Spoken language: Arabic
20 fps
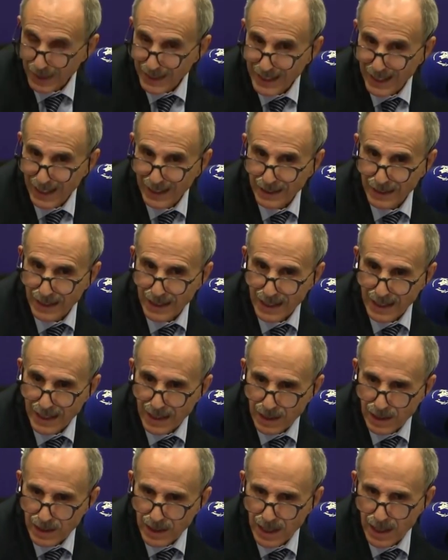لان
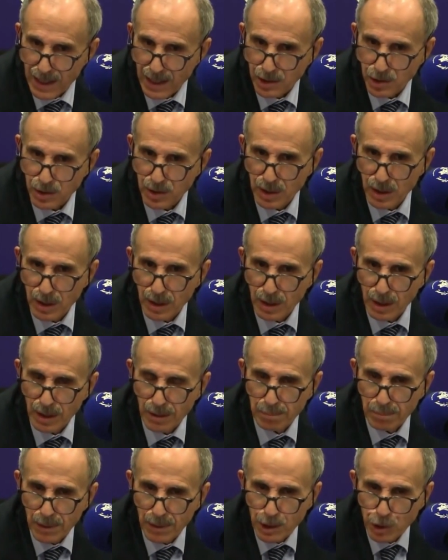الانتاج
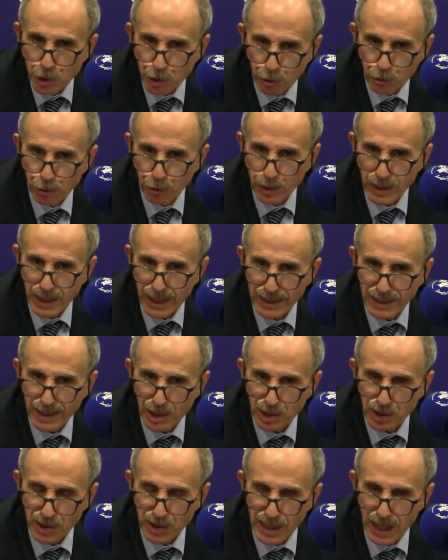لما نشوفوا يعني
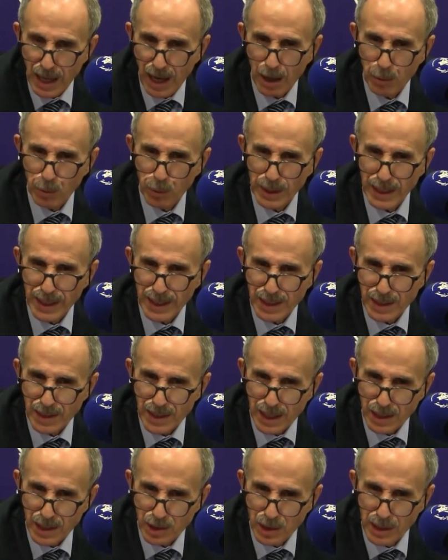السعه
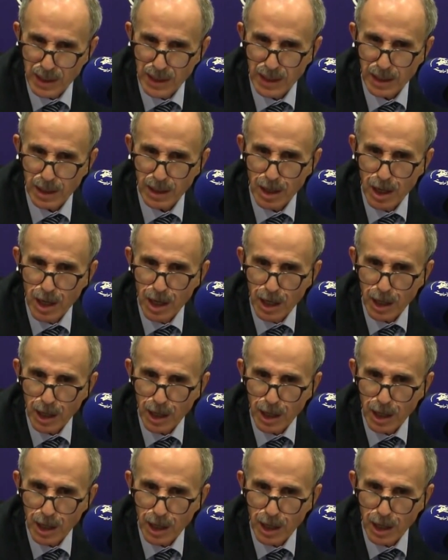والانتاج اللي